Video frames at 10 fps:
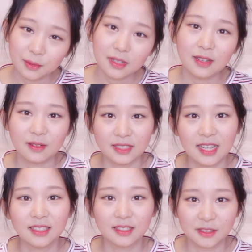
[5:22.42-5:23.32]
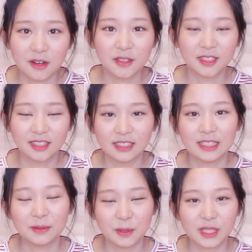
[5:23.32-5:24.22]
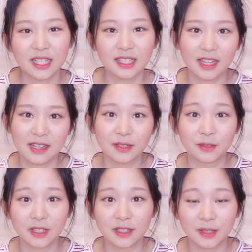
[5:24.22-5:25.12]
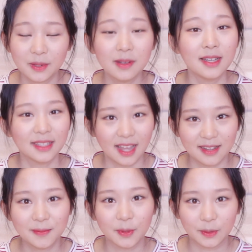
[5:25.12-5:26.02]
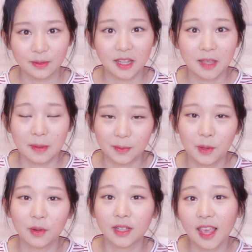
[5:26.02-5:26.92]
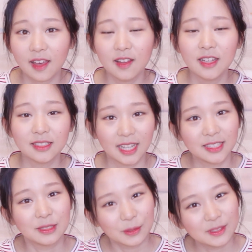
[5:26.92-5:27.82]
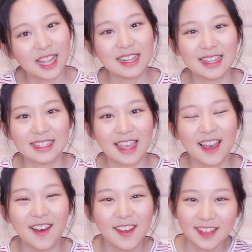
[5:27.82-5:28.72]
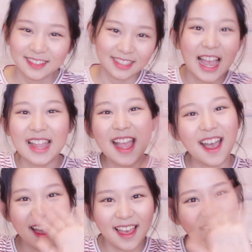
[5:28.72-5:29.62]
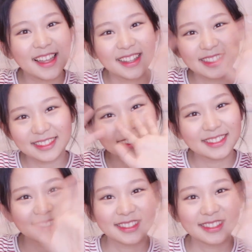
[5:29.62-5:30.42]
오늘 영상 즐거우셨을지 모르겠네요. 우리는 또 다음 법동날에 뵙도록 해요. 다들 좋은 날 되세요. 안녕!